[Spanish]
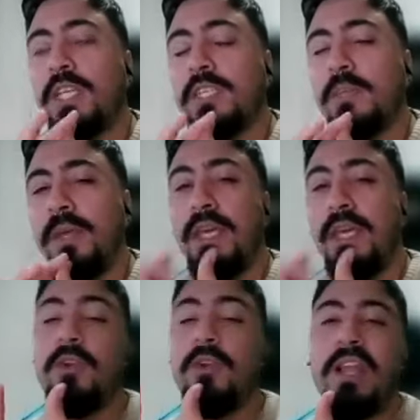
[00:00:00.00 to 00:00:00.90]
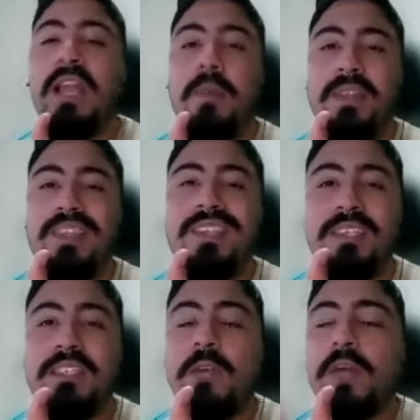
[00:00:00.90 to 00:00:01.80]
y media, y bueno, claramente sí
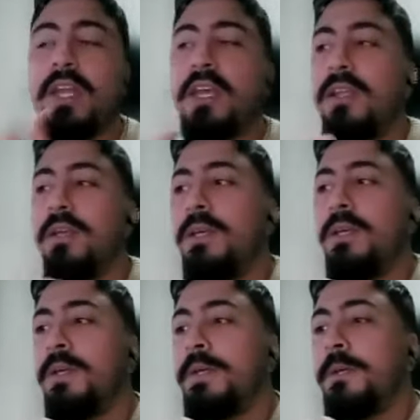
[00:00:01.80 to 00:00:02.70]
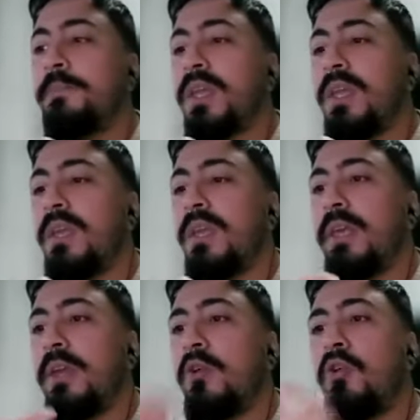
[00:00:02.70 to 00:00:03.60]
se iban a ir.
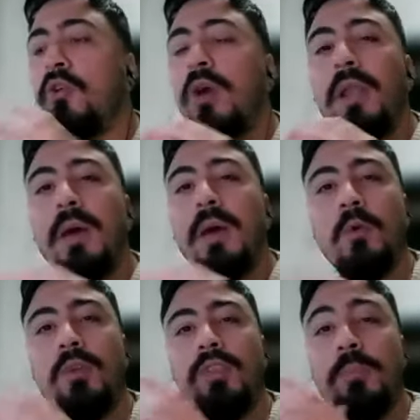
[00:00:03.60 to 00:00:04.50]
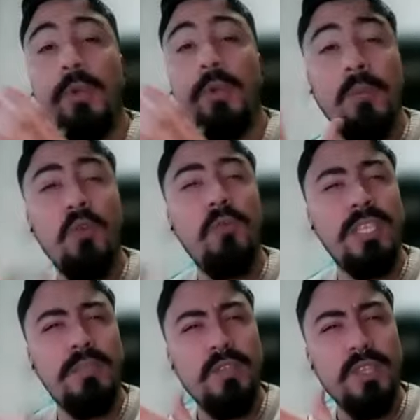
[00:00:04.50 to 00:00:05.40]
Eh, o hablaban de cuestiones, por ejemplo, como las
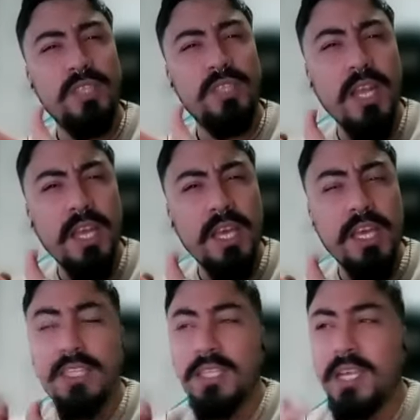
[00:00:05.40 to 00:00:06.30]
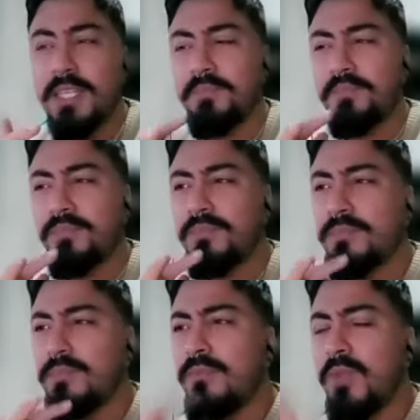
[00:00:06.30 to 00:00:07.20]
invasiones inglesas,
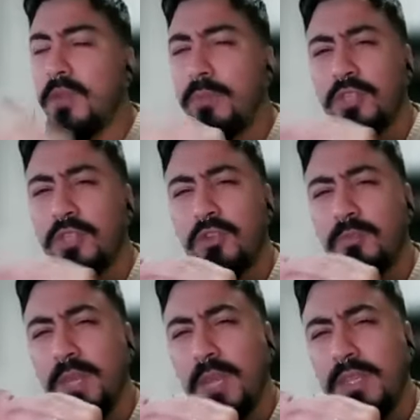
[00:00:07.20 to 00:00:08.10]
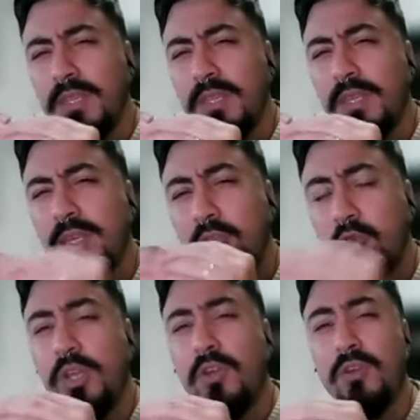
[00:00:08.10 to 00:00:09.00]
procesos meramente
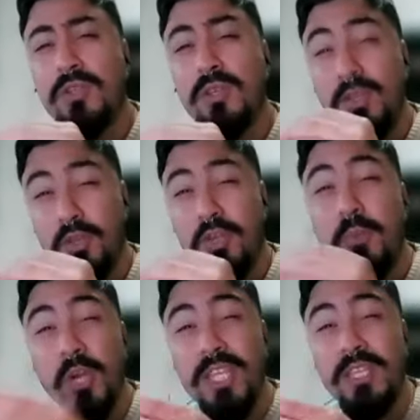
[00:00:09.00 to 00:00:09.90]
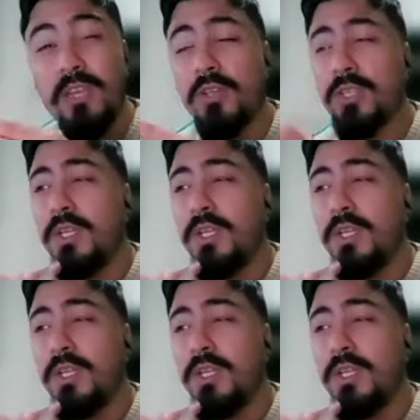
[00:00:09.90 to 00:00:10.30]
históricos, histórico-políticos,